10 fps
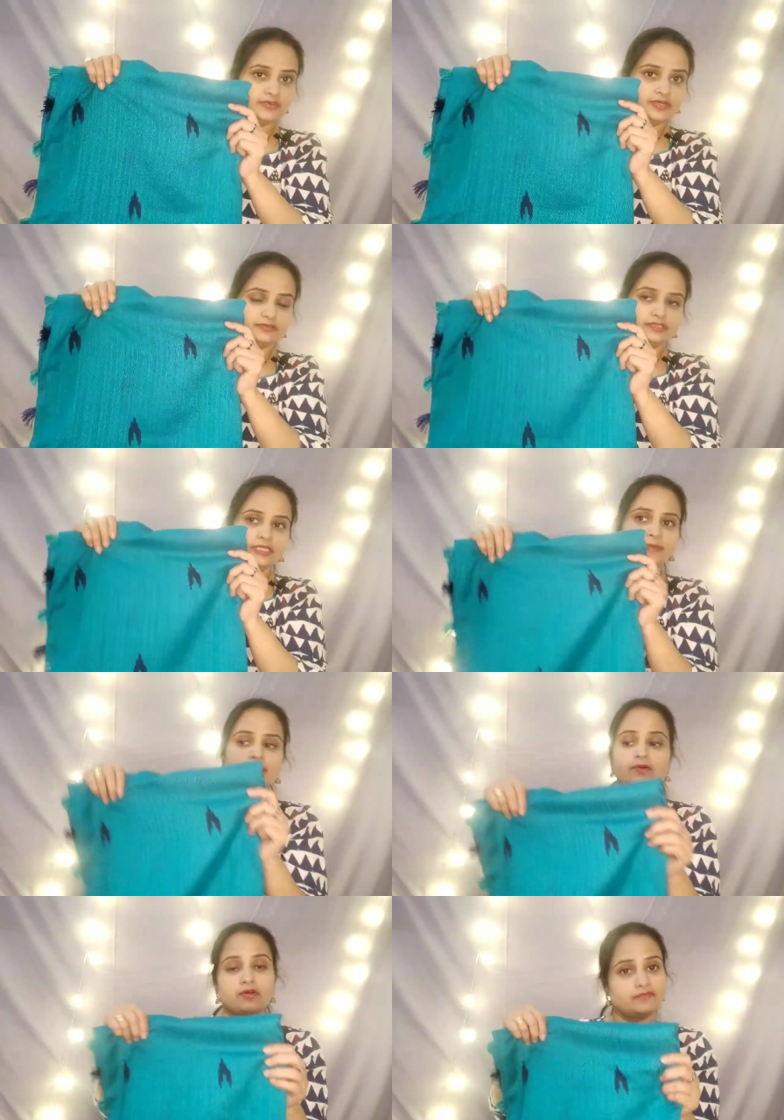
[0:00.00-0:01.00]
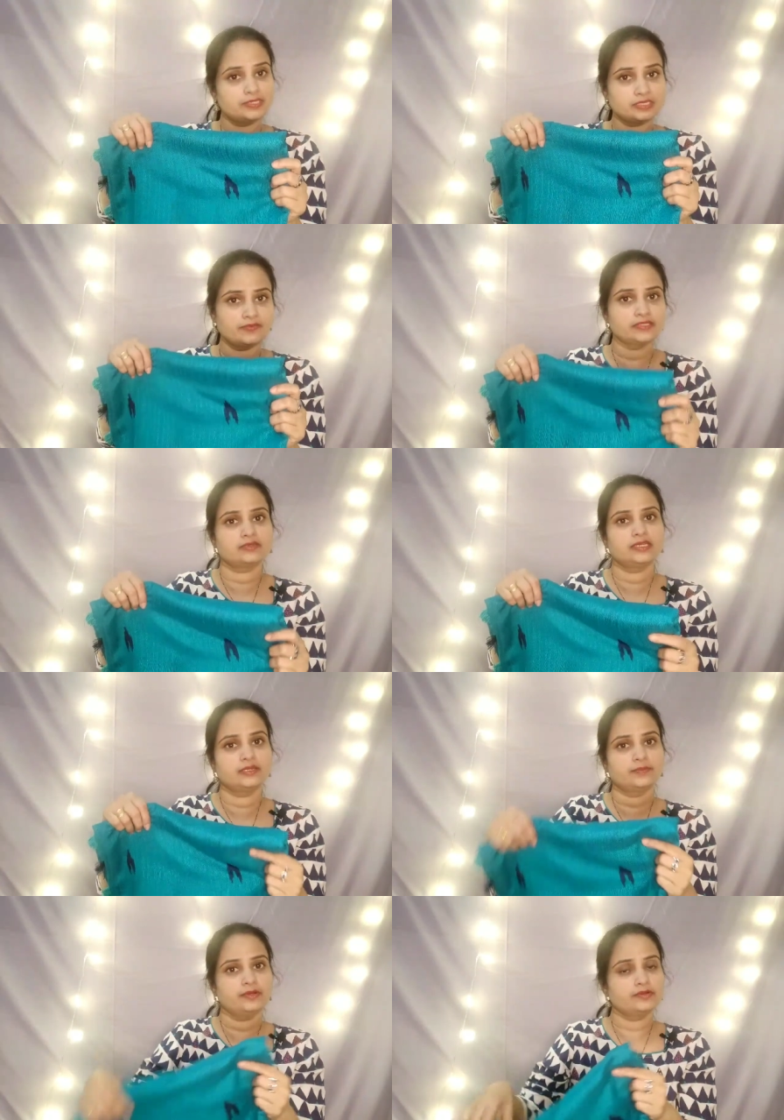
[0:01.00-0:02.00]
కూడా ఉంది మనం ఆఫీస్కి
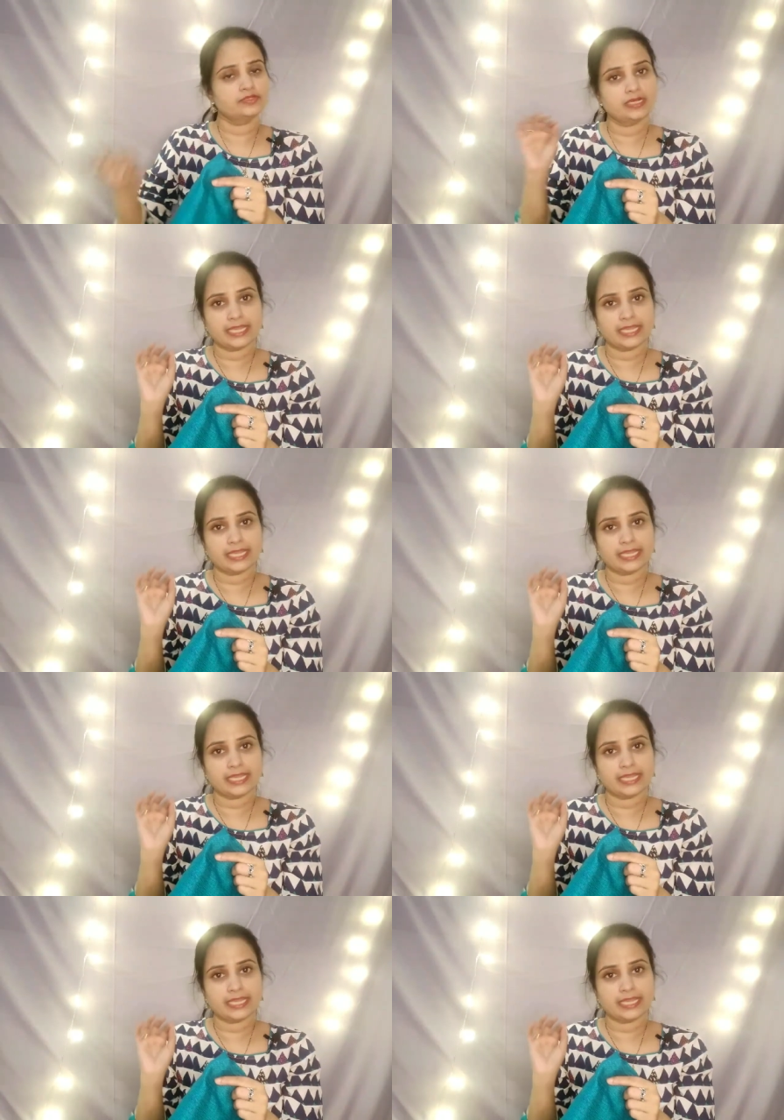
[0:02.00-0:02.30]
వేసుకునేటప్పుడు కొంచెం